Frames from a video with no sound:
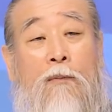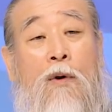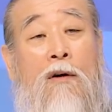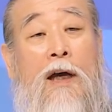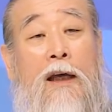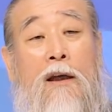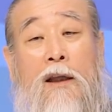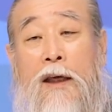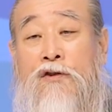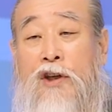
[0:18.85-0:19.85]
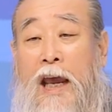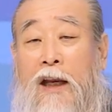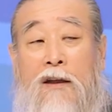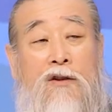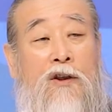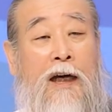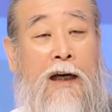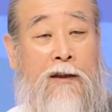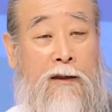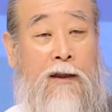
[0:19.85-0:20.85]
뭔가 이렇게 세일즈
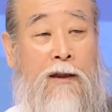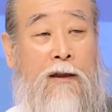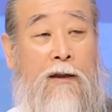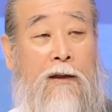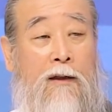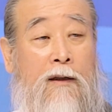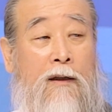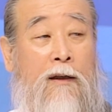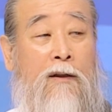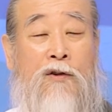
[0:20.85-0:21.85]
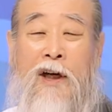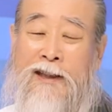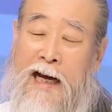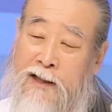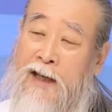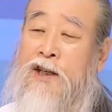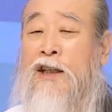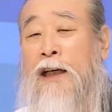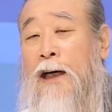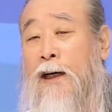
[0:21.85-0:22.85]
하는 누가
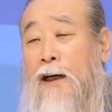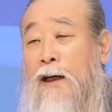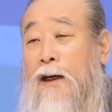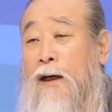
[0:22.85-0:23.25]
장사치냐